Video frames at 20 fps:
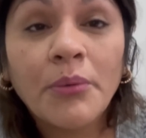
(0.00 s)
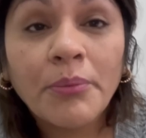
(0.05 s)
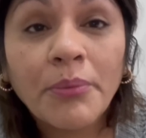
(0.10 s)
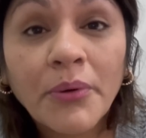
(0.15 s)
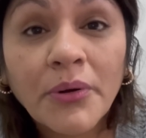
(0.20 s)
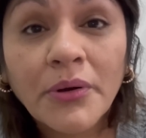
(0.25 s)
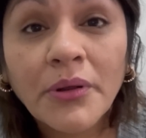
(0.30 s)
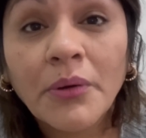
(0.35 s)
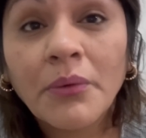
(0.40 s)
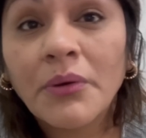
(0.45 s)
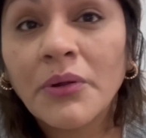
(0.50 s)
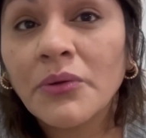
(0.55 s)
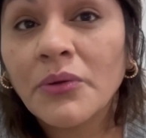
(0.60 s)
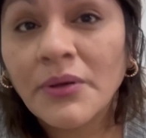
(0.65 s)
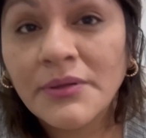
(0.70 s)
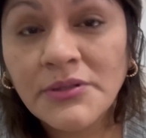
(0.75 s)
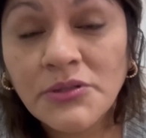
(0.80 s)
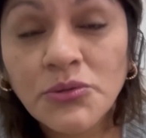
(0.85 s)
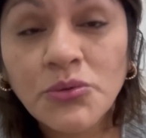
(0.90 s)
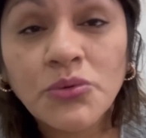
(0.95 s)
porque cuando
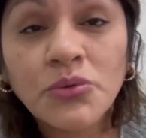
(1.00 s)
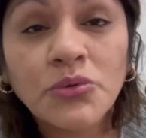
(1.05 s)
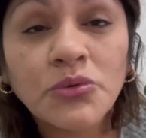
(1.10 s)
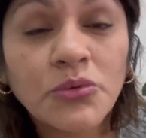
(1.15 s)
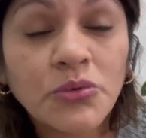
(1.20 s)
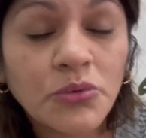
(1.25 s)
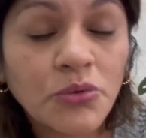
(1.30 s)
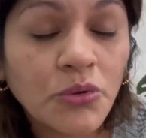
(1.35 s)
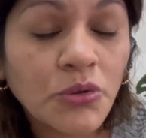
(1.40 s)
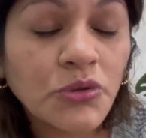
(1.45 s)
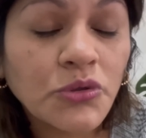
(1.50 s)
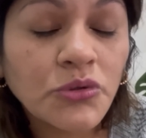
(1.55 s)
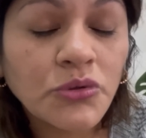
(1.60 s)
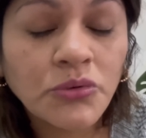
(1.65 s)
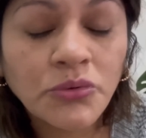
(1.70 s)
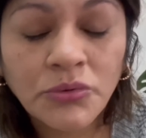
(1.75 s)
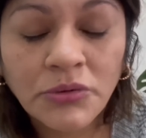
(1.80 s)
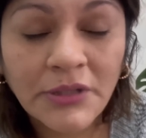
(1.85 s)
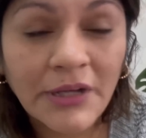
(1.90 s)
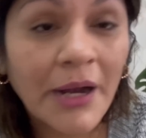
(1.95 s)
haces tu, tu,
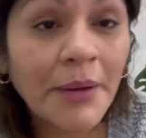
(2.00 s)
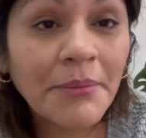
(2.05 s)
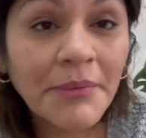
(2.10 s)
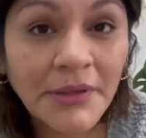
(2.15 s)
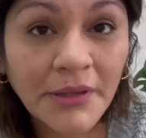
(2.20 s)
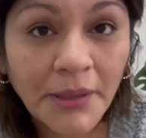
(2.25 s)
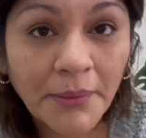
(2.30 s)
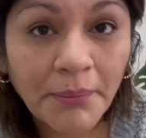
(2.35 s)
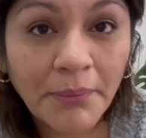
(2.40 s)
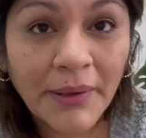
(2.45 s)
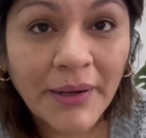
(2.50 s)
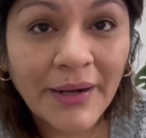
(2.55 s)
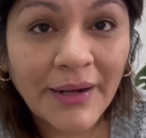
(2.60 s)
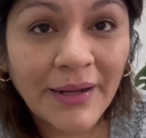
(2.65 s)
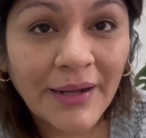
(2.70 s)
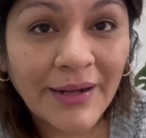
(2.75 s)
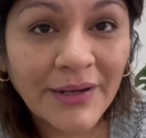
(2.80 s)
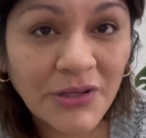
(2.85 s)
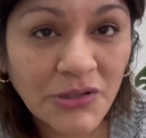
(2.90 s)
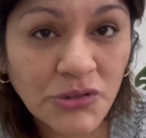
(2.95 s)
trámite para
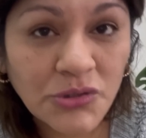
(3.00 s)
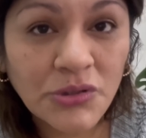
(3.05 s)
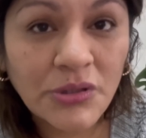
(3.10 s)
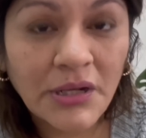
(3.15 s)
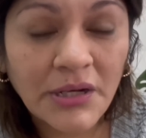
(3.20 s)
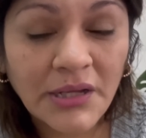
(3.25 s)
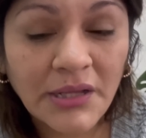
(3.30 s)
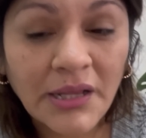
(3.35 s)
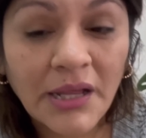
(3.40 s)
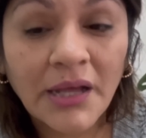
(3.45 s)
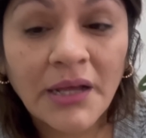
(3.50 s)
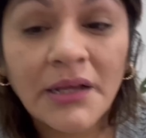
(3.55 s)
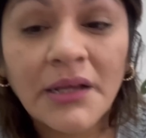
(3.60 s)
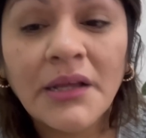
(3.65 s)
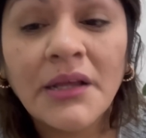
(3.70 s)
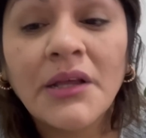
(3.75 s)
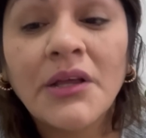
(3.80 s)
la nacionalidad,